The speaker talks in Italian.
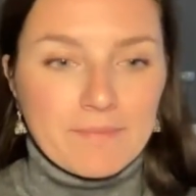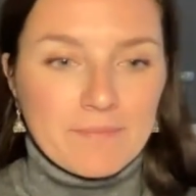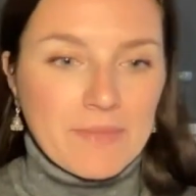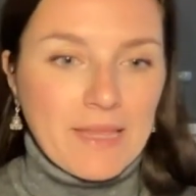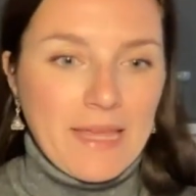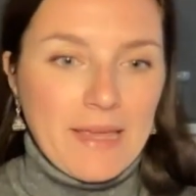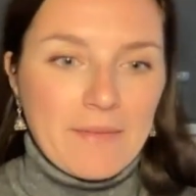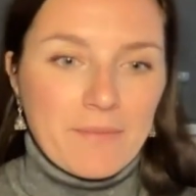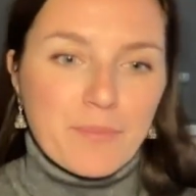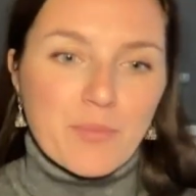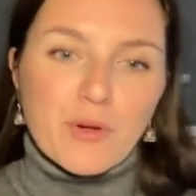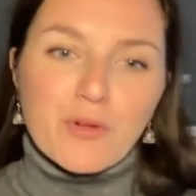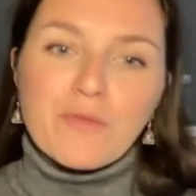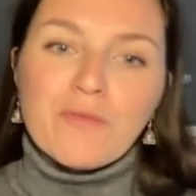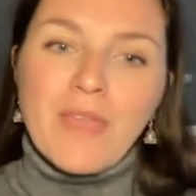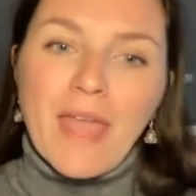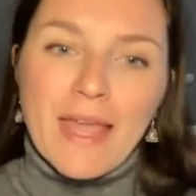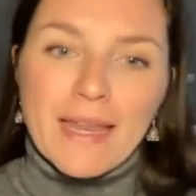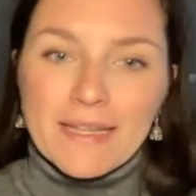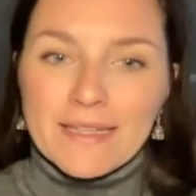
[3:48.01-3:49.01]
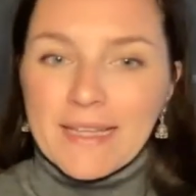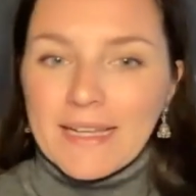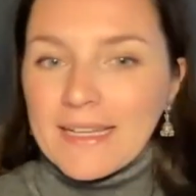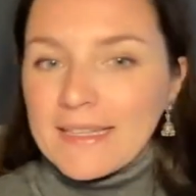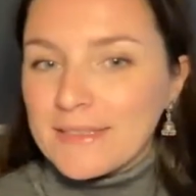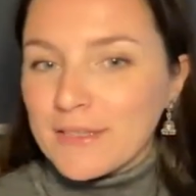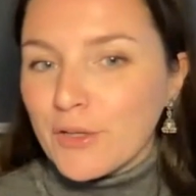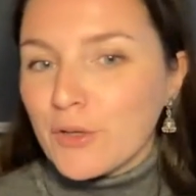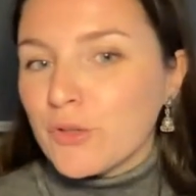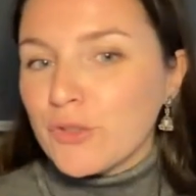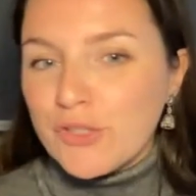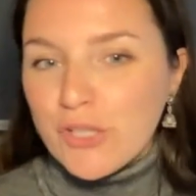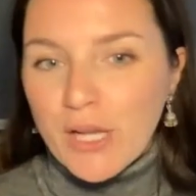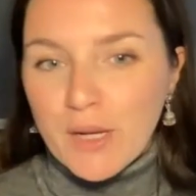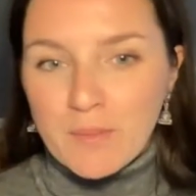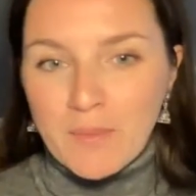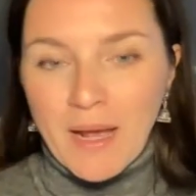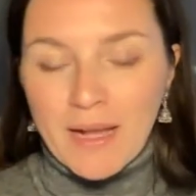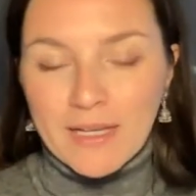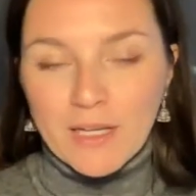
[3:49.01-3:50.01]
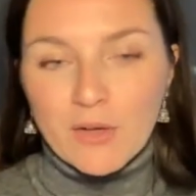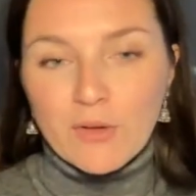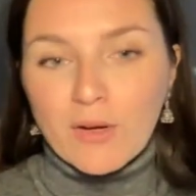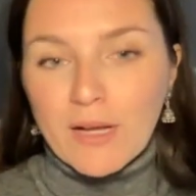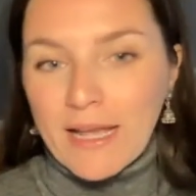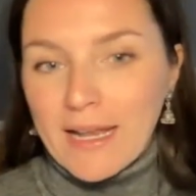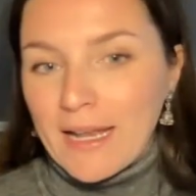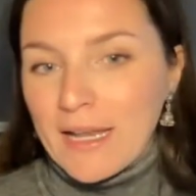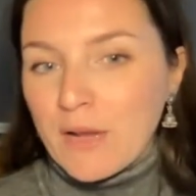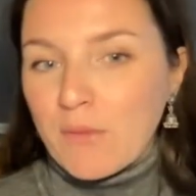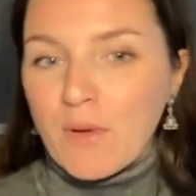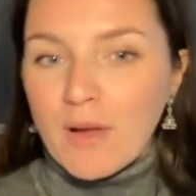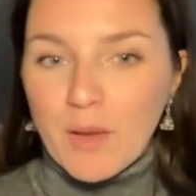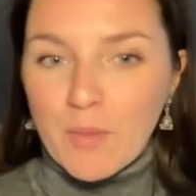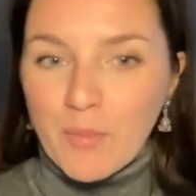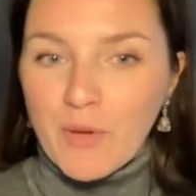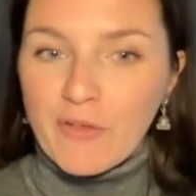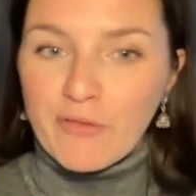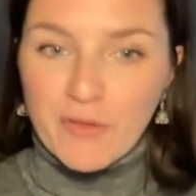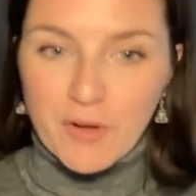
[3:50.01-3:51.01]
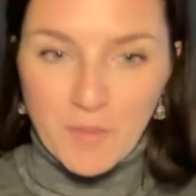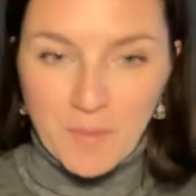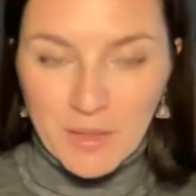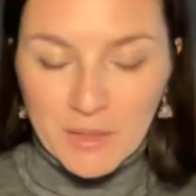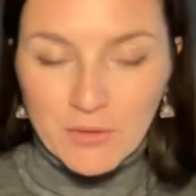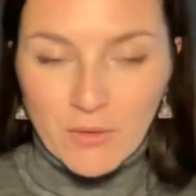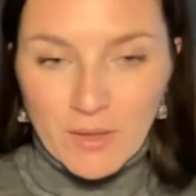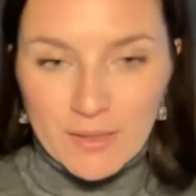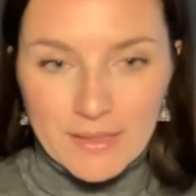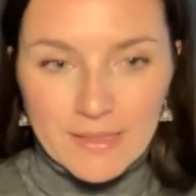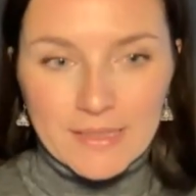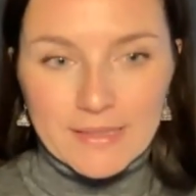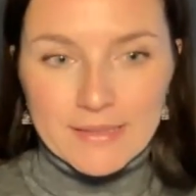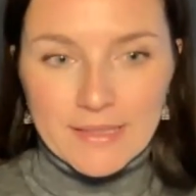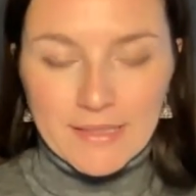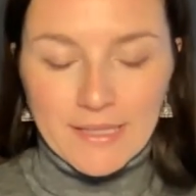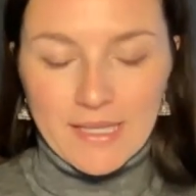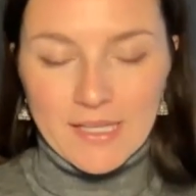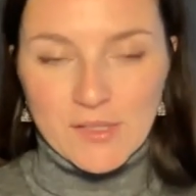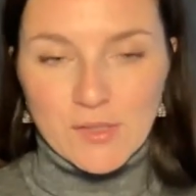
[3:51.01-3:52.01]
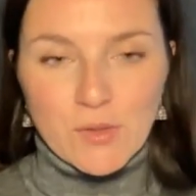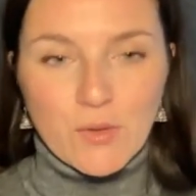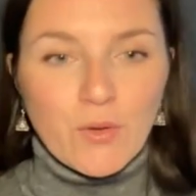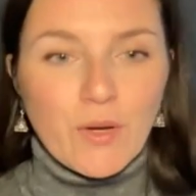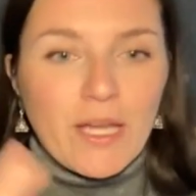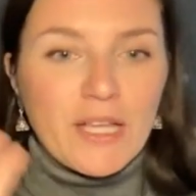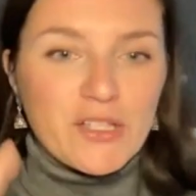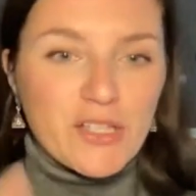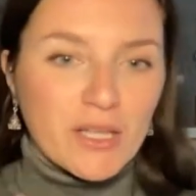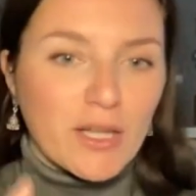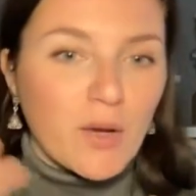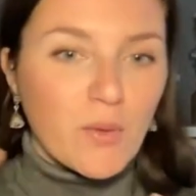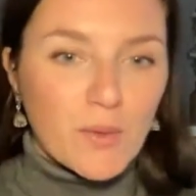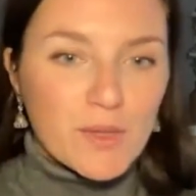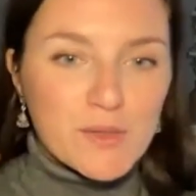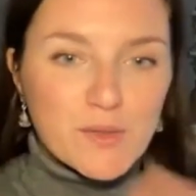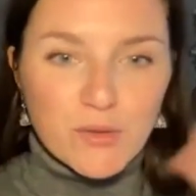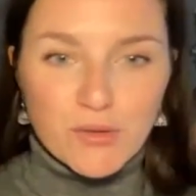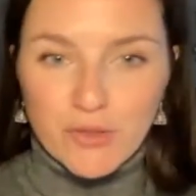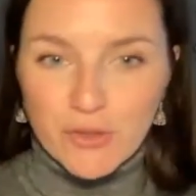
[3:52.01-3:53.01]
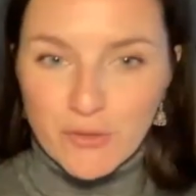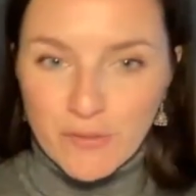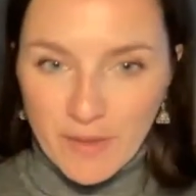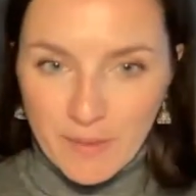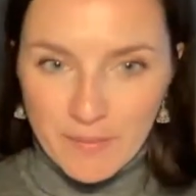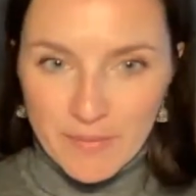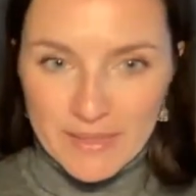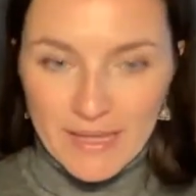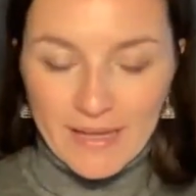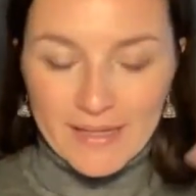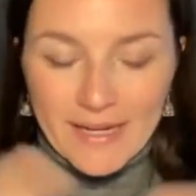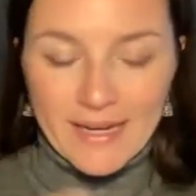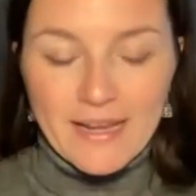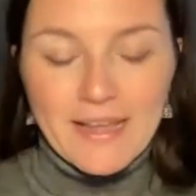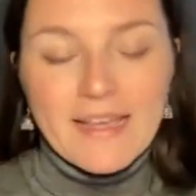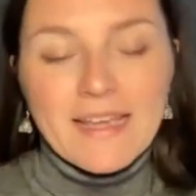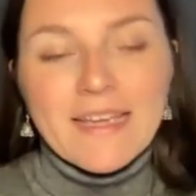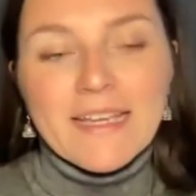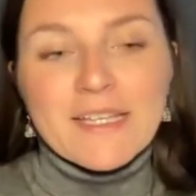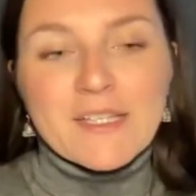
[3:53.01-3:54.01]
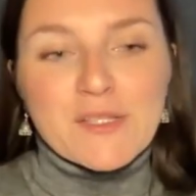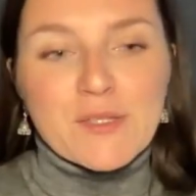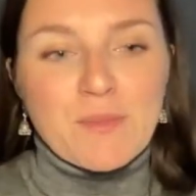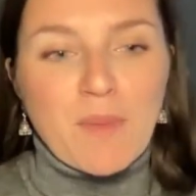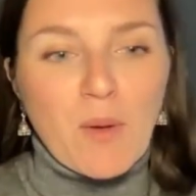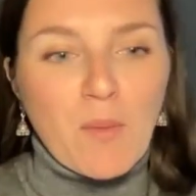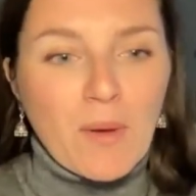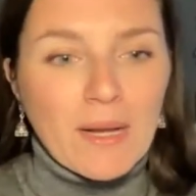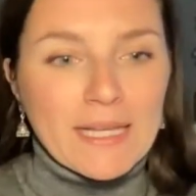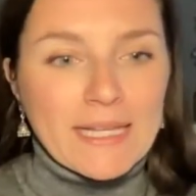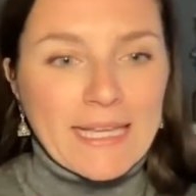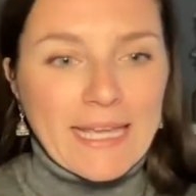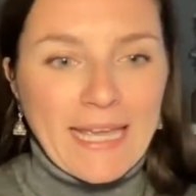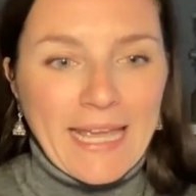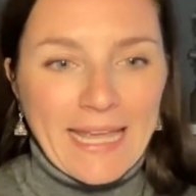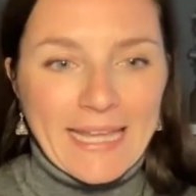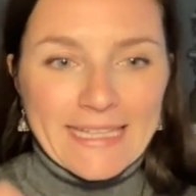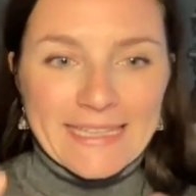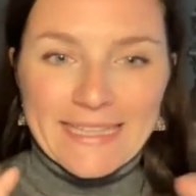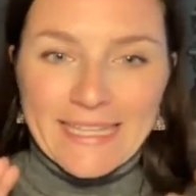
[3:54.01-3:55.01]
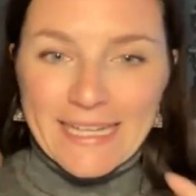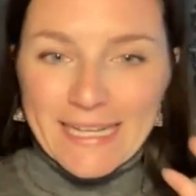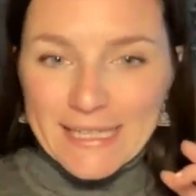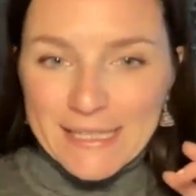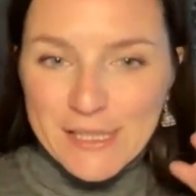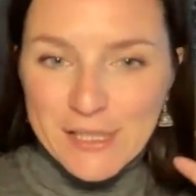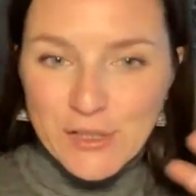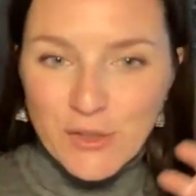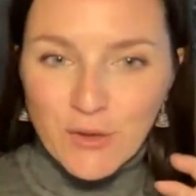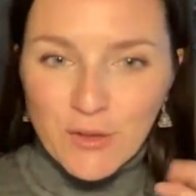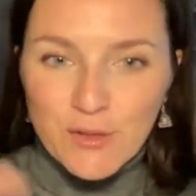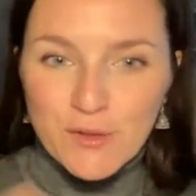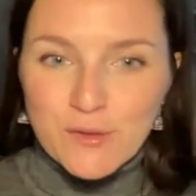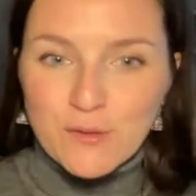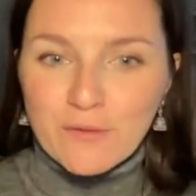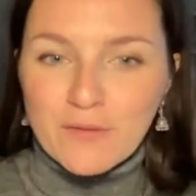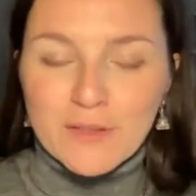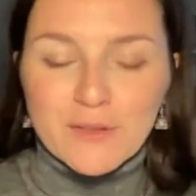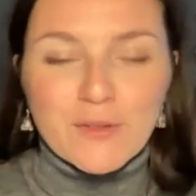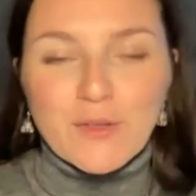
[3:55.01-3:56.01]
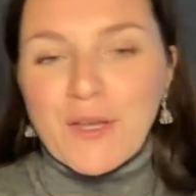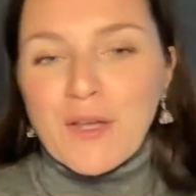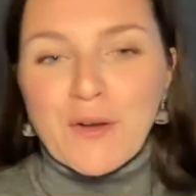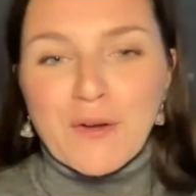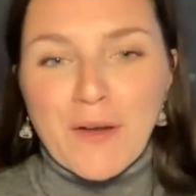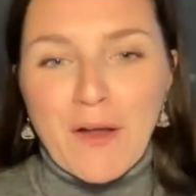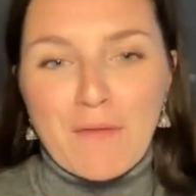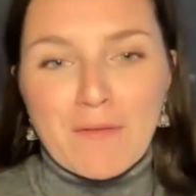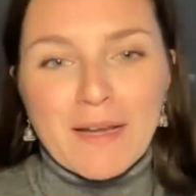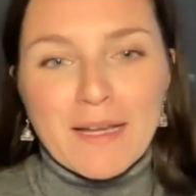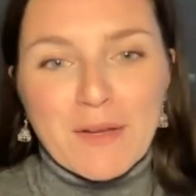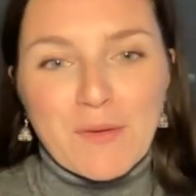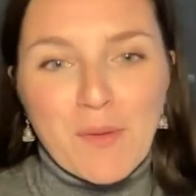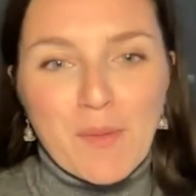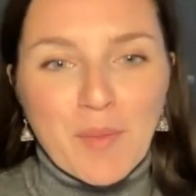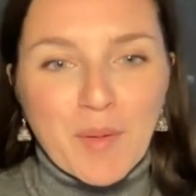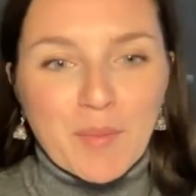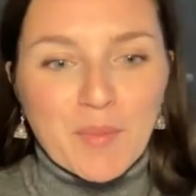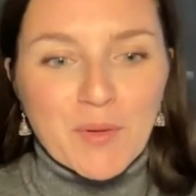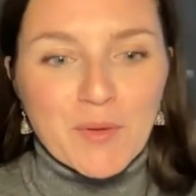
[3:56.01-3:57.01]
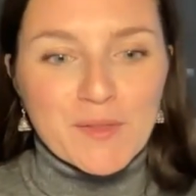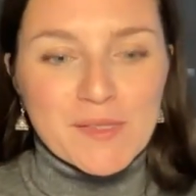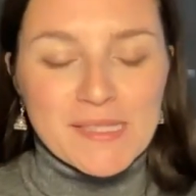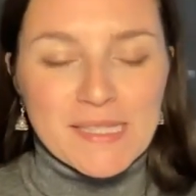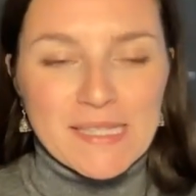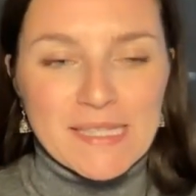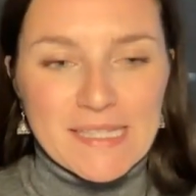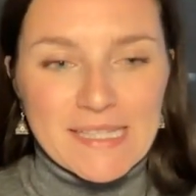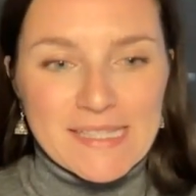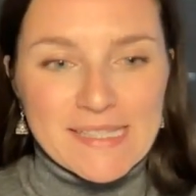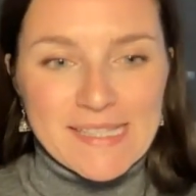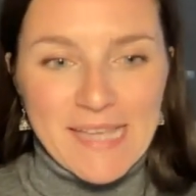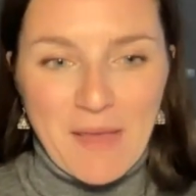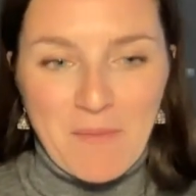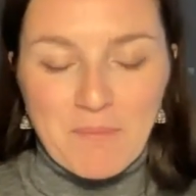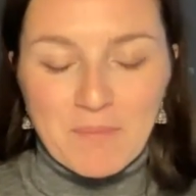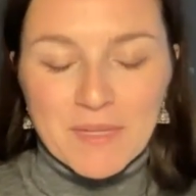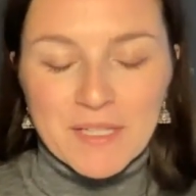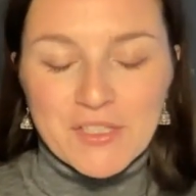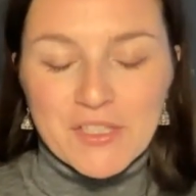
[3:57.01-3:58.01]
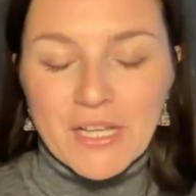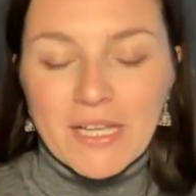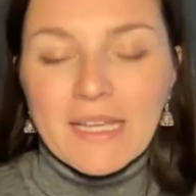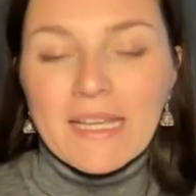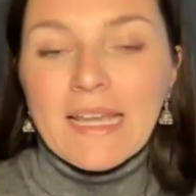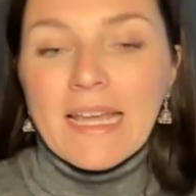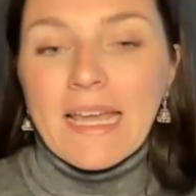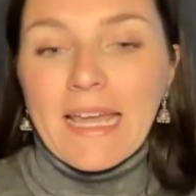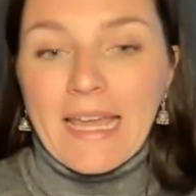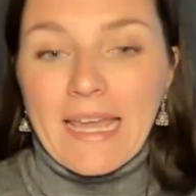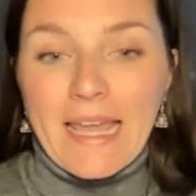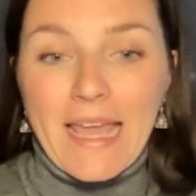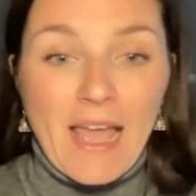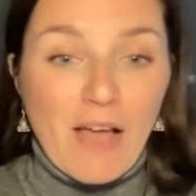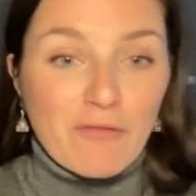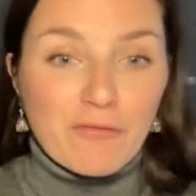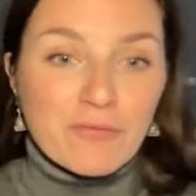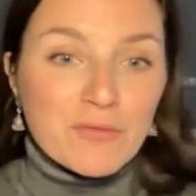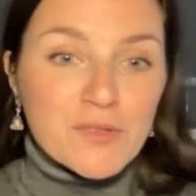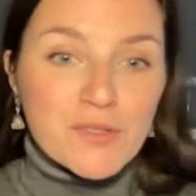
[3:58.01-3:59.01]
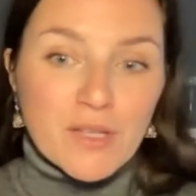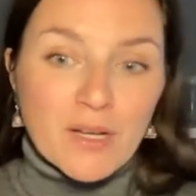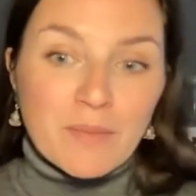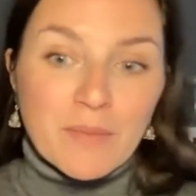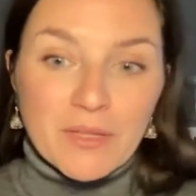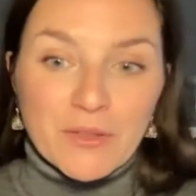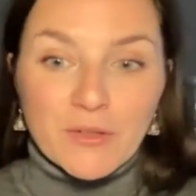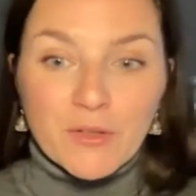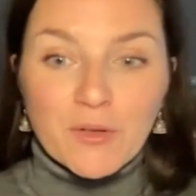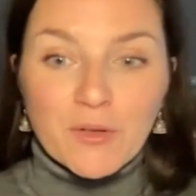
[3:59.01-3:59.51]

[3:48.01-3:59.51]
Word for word: che proviene dall'antico germanico, che è la lingua che poi ha formato anche il tedesco, e già da questo ci dovrebbe dare insomma qualche indicazione sul fatto che non è una lingua proprio così semplice e, ha un funzionamento